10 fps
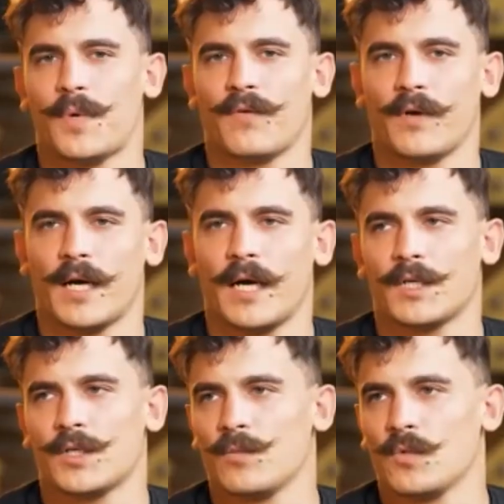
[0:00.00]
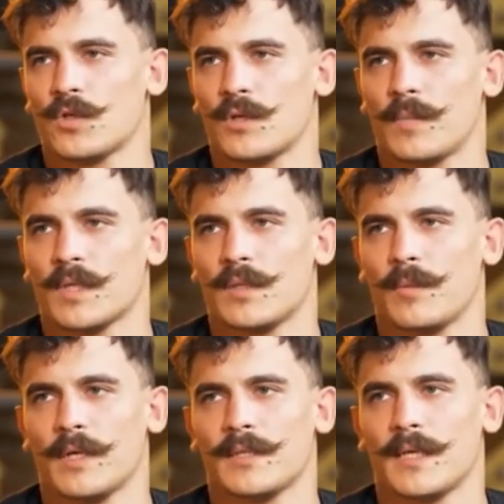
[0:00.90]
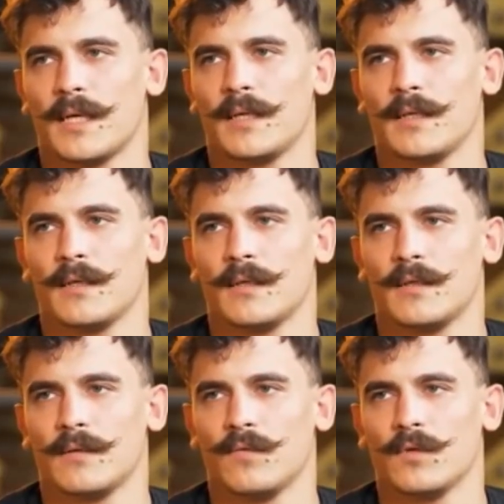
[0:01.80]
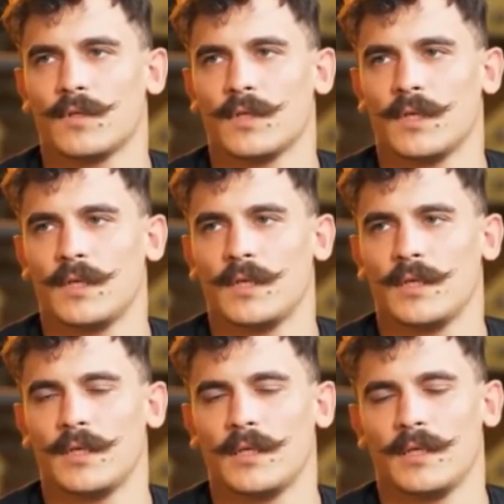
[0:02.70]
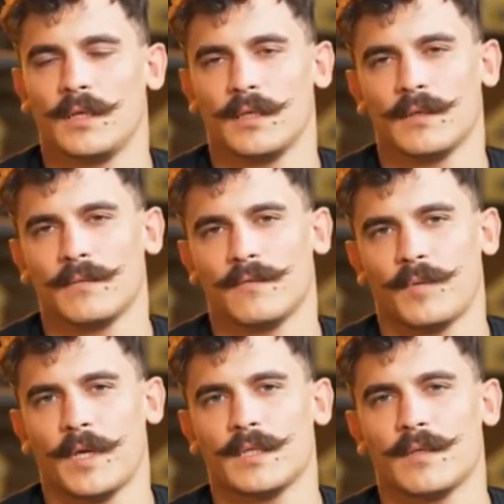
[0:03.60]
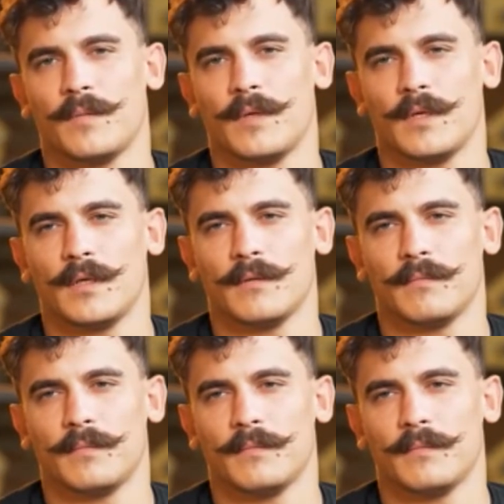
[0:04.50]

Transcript: Привыкаешь немножко просыпаться рано, вот, и, в принципе,